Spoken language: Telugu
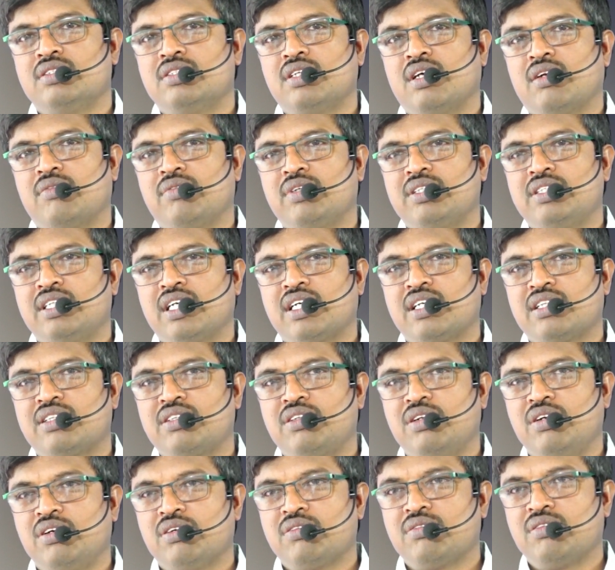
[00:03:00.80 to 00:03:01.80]
సర్వ
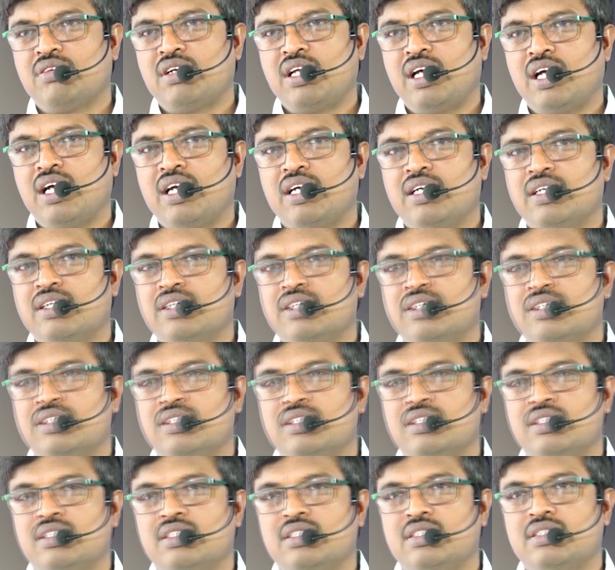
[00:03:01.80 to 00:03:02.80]
జగత్తులో కూడా
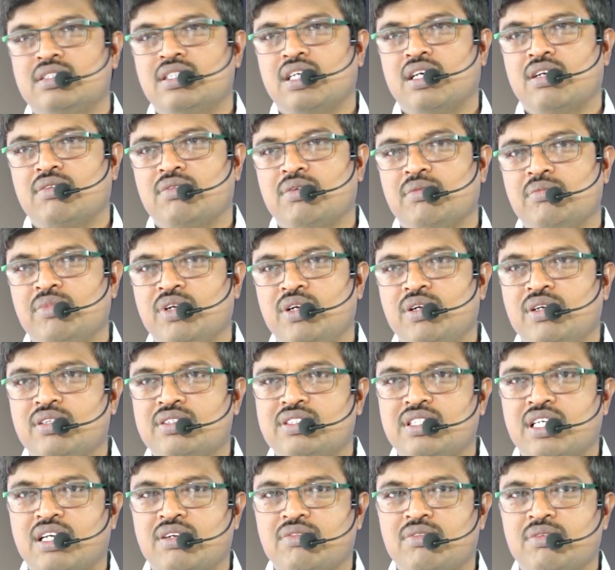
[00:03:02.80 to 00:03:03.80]
సర్వములో
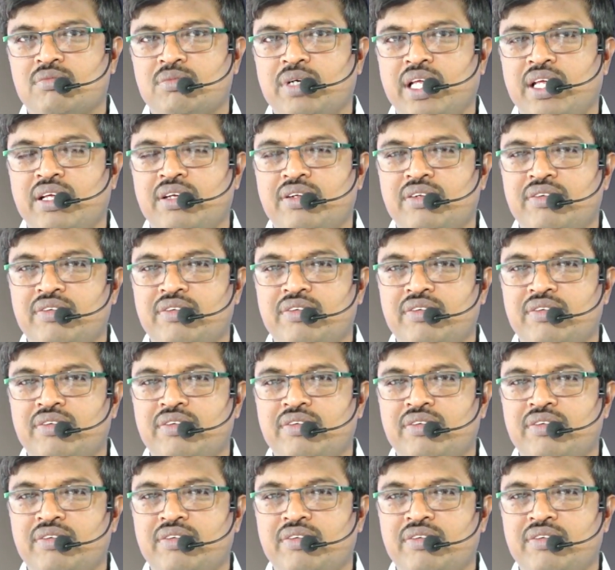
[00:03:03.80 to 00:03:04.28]
సర్వమయ్య